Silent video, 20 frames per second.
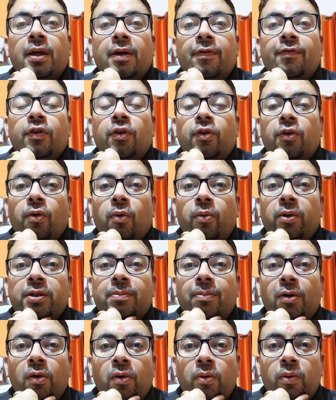इफ़ योर ड्रोन
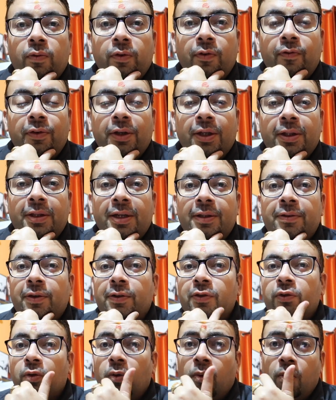इज़ बिलो टू फिफ्टी देन
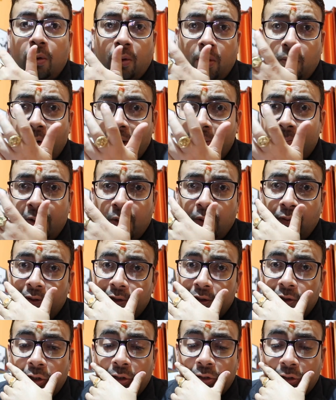देर इज़ नो रिक्वायरमेंट ऑफ
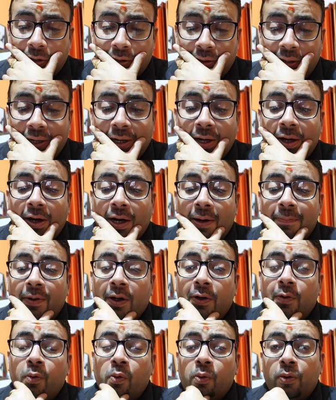रजिस्ट्रेशन अगर
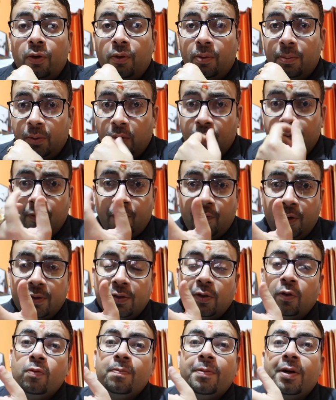आपका ड्रोन टू फिफ्टी
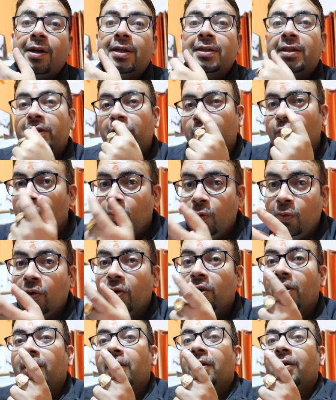से ऊपर है देन यू
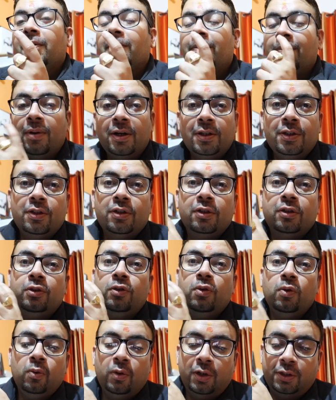
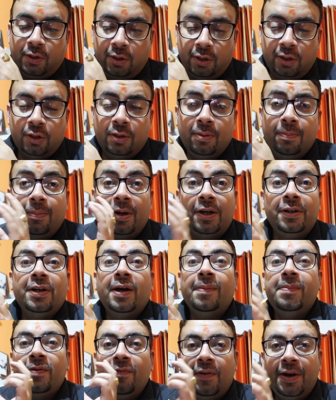मस्ट डू रजिस्ट्रेशन बट
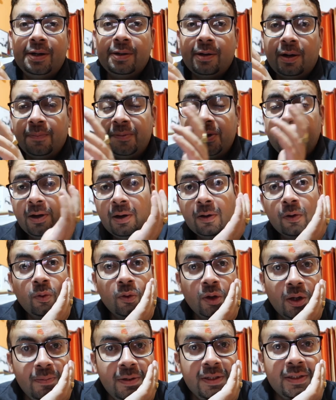अभी वेट करना पड़ेगा
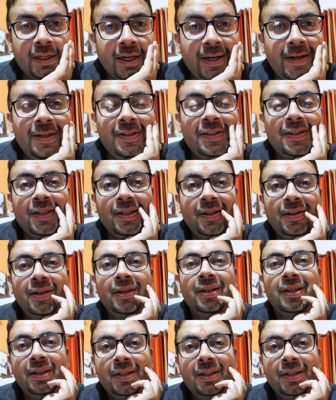क्योंकि अभी साइट स्टिल